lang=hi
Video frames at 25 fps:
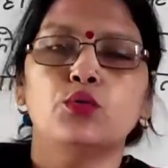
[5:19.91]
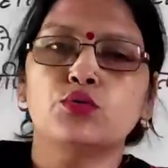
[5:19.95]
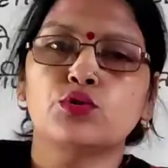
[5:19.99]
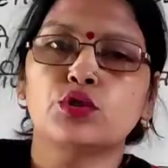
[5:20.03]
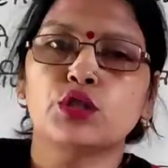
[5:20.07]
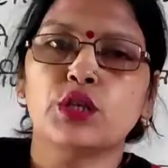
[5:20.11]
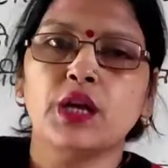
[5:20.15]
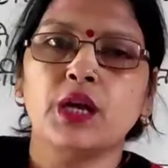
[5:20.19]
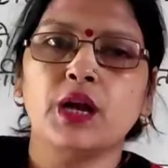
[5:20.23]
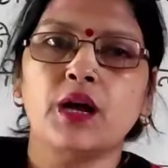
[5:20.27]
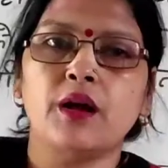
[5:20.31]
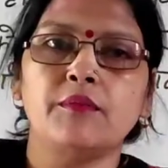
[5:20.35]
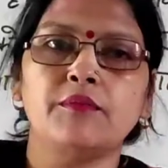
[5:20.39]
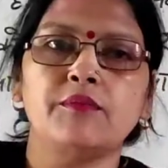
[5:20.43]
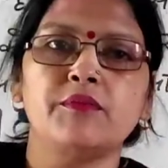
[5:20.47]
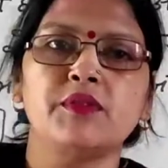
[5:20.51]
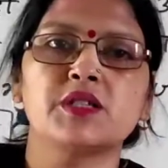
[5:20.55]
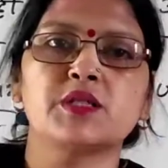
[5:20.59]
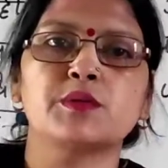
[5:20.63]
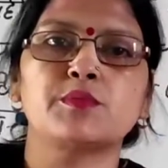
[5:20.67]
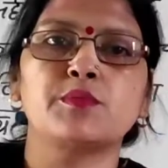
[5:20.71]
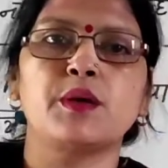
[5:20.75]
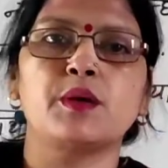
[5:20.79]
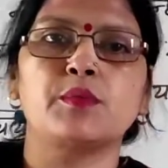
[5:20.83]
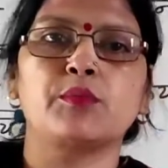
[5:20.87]
उसे हम
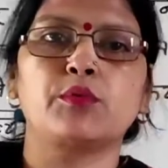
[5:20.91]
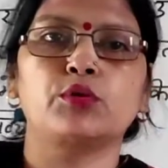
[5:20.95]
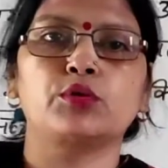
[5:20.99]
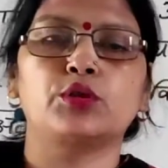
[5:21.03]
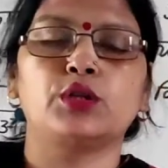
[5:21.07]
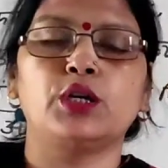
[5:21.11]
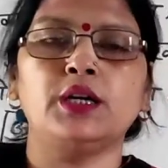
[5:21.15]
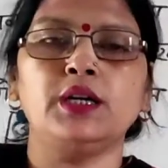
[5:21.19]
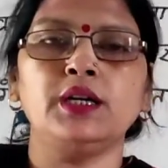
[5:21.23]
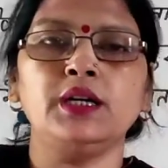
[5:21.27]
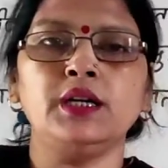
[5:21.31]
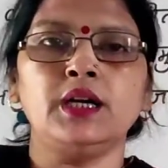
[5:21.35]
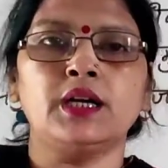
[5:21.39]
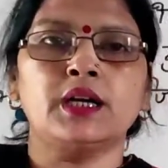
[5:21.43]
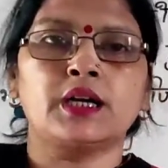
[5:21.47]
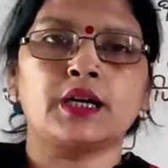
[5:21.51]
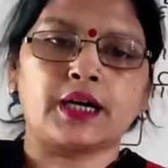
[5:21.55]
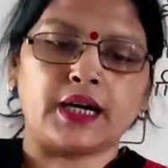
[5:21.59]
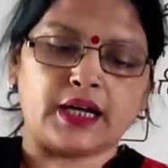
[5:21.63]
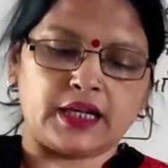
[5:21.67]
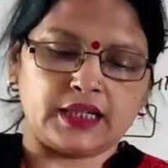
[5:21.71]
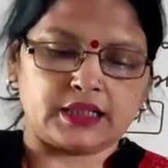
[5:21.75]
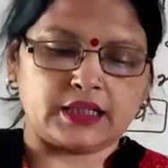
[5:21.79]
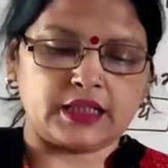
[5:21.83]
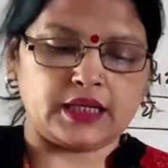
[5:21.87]
विस्मय बोधक
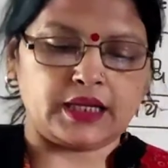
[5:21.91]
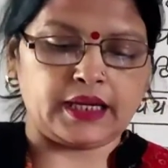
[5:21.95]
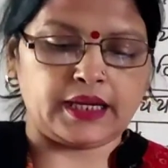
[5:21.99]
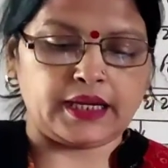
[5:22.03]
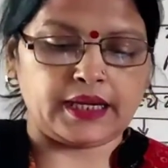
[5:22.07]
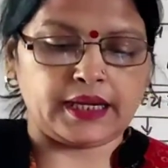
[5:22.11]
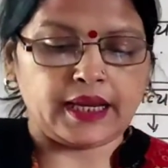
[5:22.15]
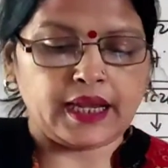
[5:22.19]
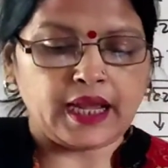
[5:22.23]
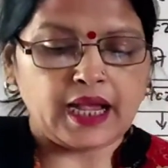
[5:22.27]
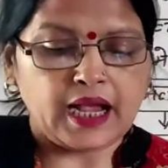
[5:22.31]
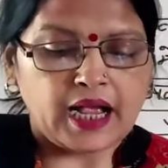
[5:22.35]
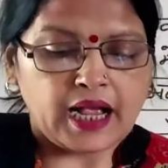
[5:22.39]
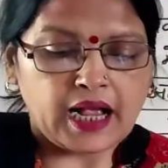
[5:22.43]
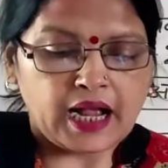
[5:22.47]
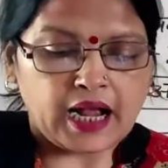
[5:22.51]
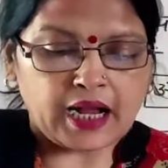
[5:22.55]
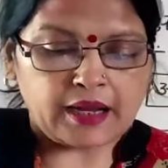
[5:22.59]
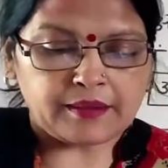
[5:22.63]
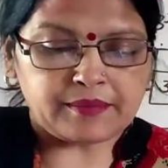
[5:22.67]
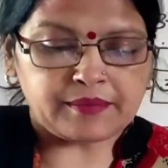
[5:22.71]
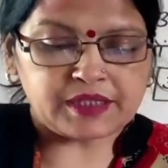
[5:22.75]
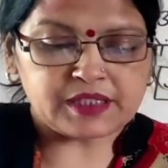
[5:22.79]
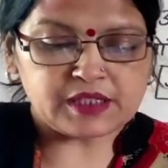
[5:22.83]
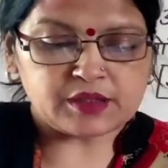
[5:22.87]
कहते हैं
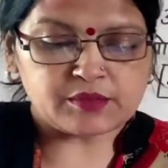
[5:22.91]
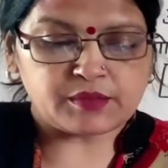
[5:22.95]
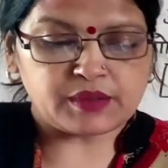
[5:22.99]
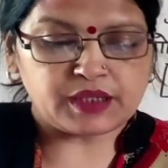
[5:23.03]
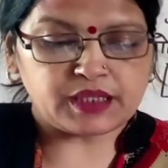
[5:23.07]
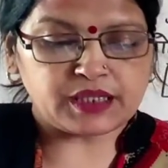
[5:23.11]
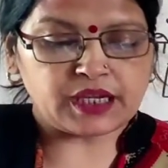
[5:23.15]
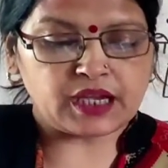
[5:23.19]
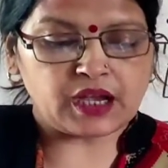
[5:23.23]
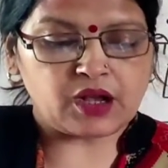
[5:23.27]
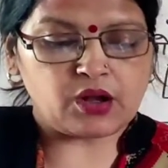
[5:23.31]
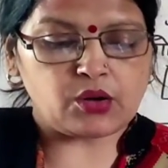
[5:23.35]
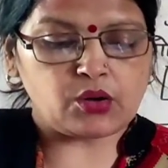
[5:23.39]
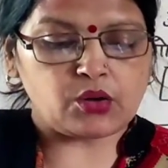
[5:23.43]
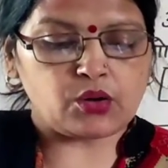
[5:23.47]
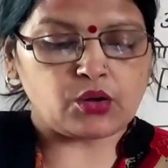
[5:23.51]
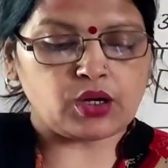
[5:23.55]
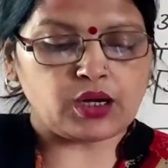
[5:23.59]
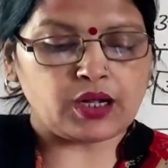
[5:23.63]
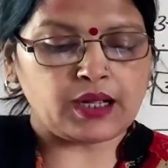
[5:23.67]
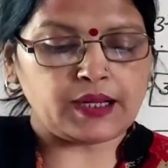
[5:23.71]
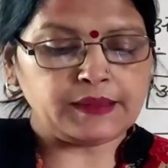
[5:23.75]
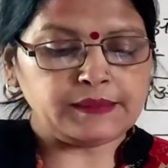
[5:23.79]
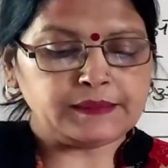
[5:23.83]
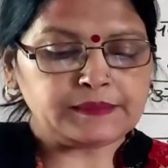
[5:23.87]
अब इसमें क्या
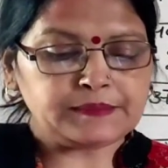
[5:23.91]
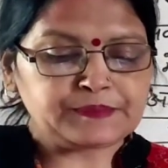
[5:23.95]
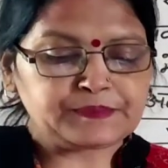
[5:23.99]
होगा